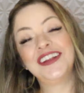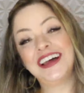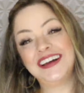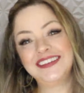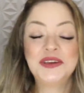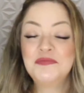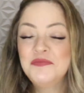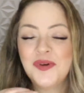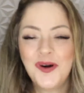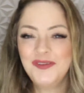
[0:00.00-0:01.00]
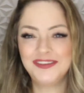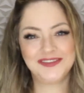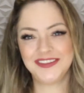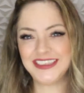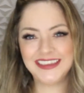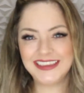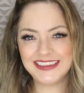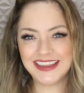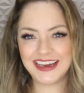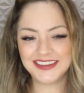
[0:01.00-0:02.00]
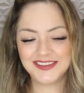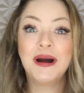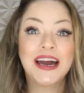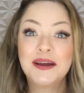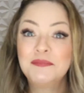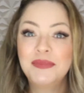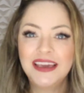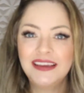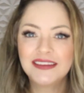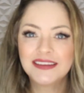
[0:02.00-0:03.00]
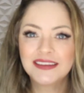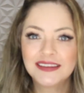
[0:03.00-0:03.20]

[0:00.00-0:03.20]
Olá, que bom ver você desse lado. Parabéns!